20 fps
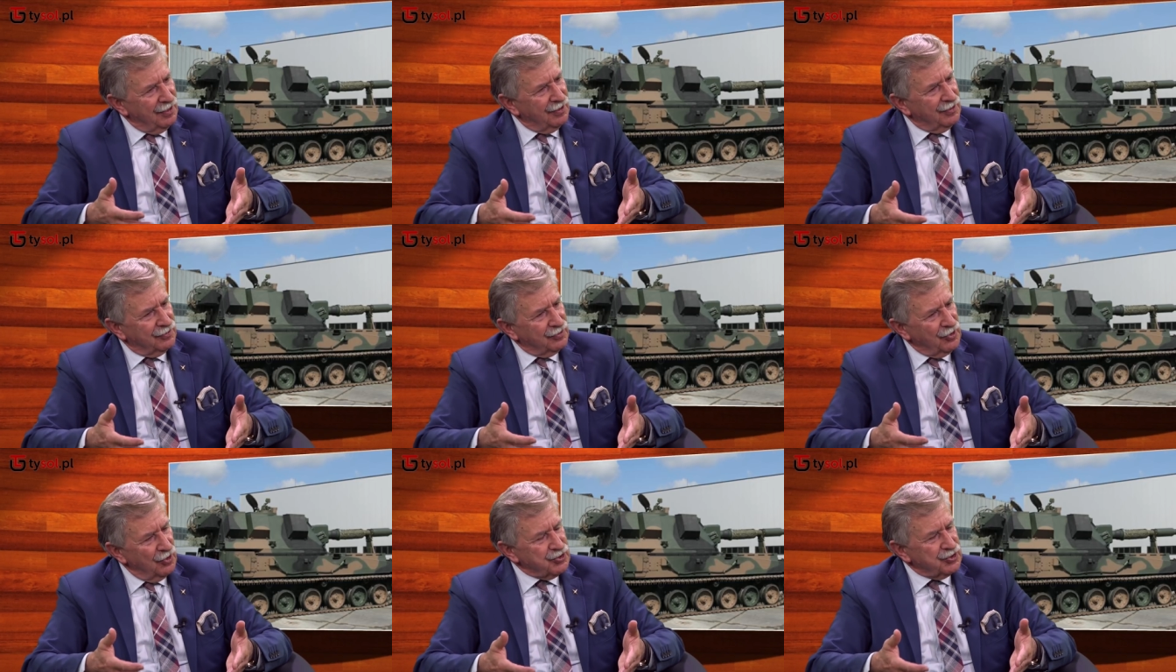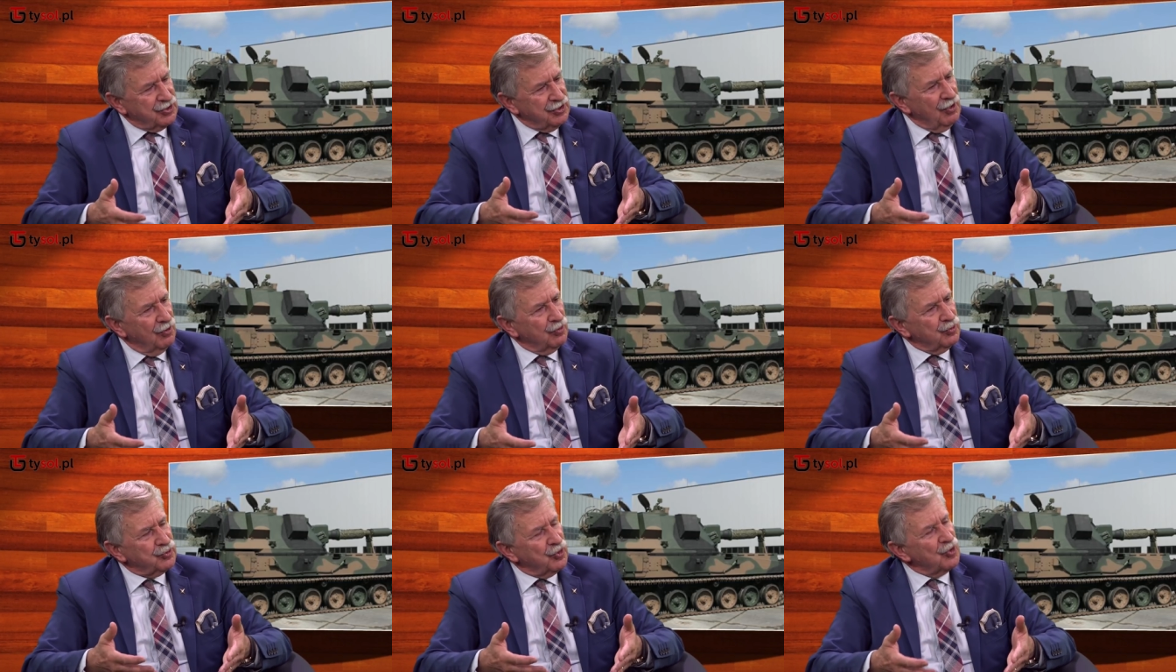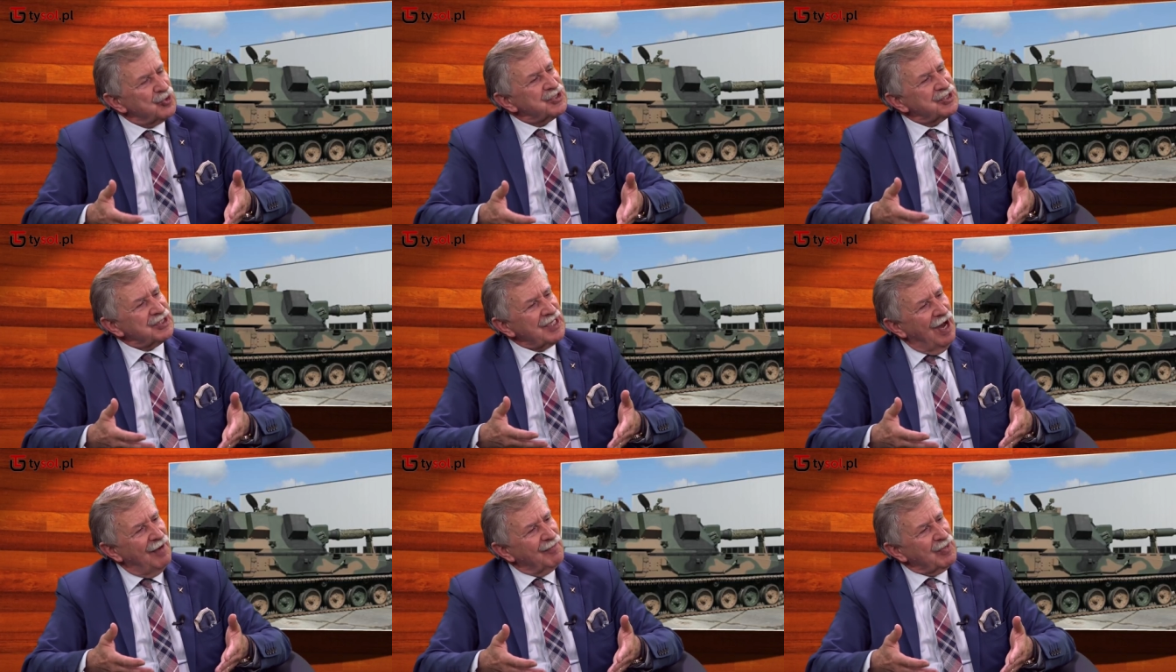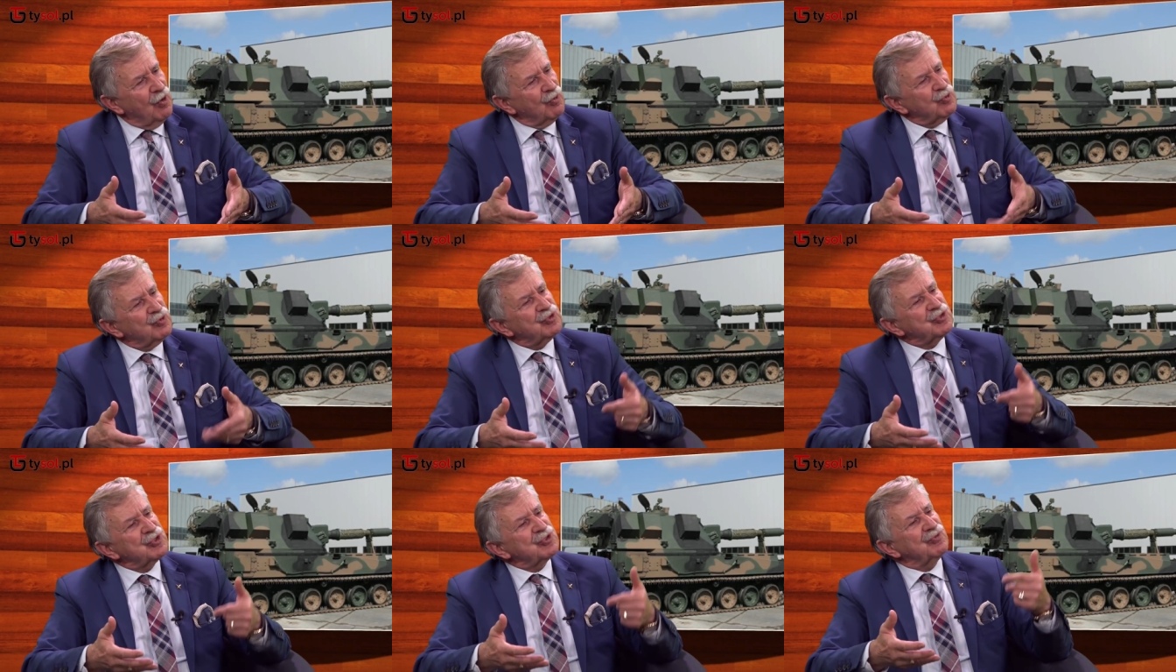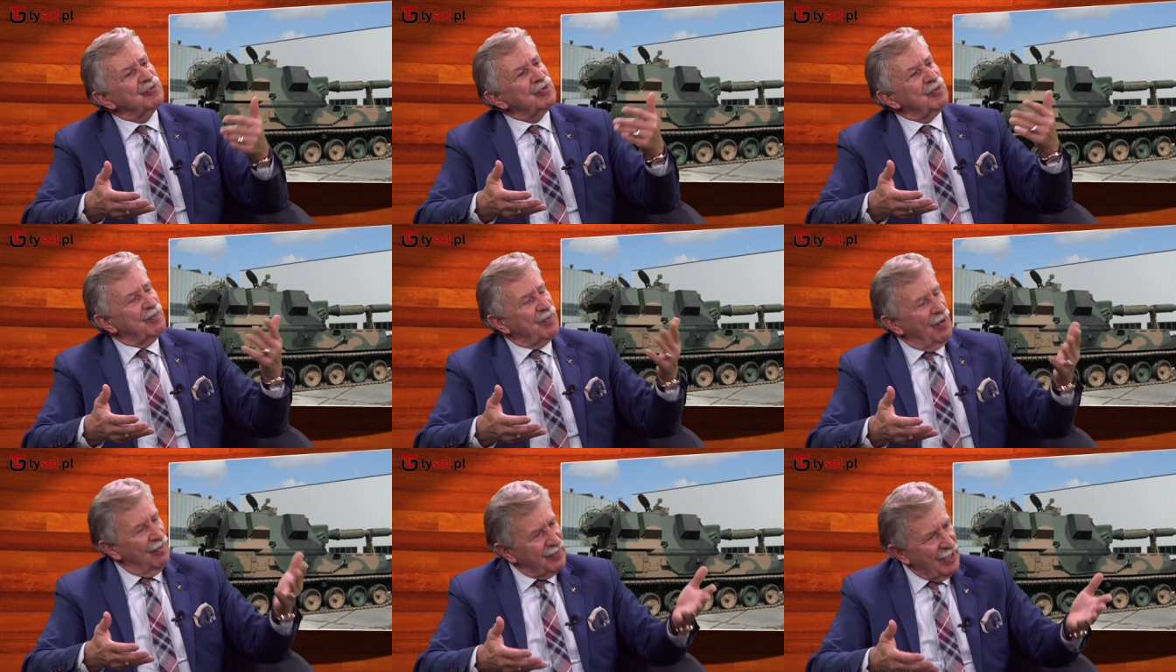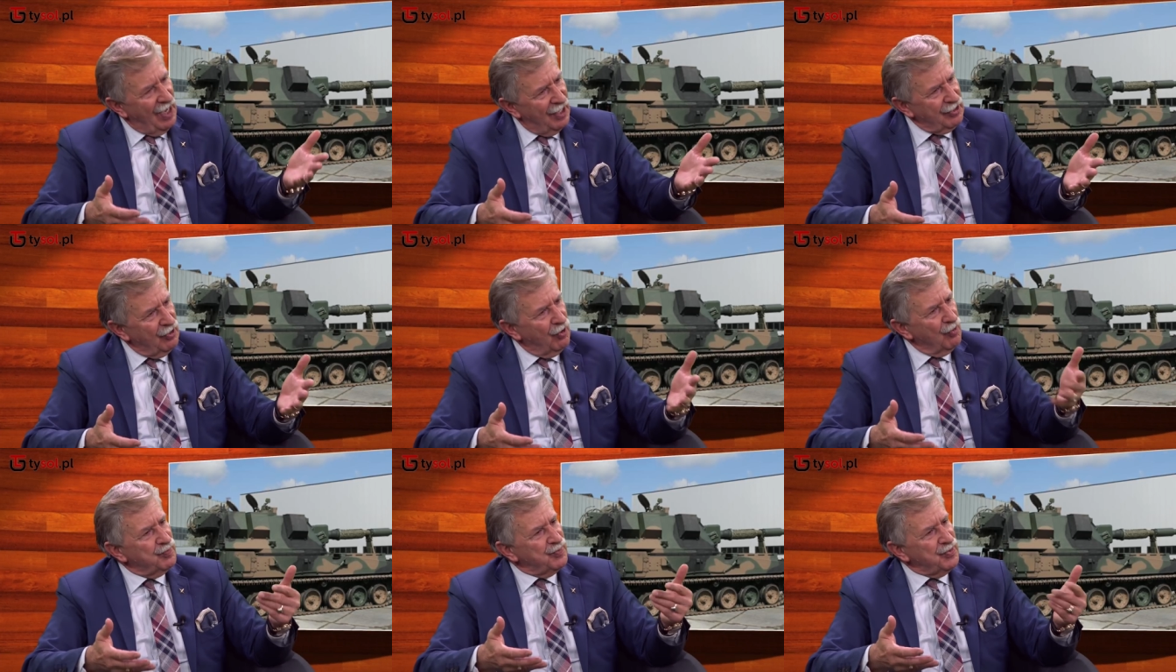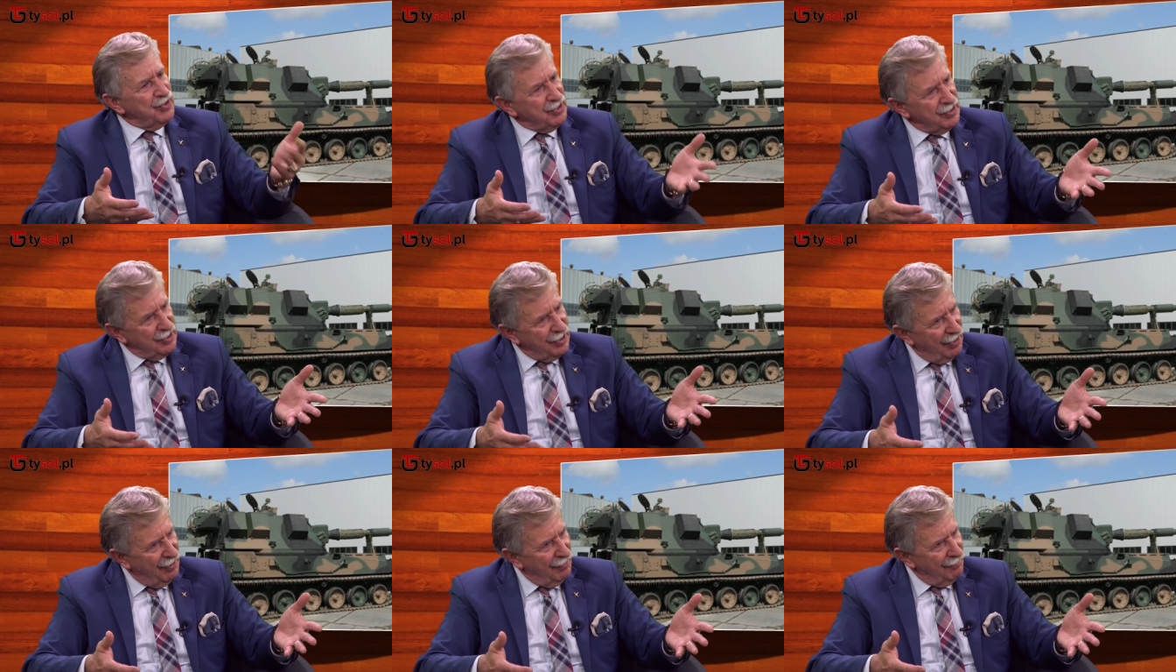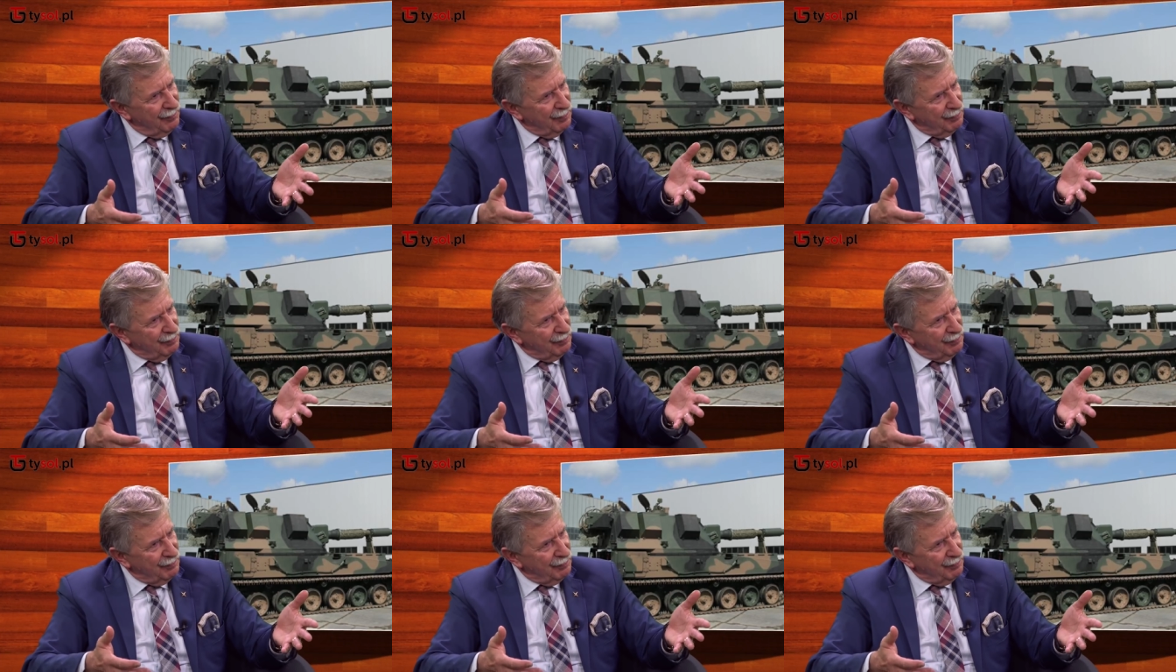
ktoś nie utożsamiał lub też wypowiada opinie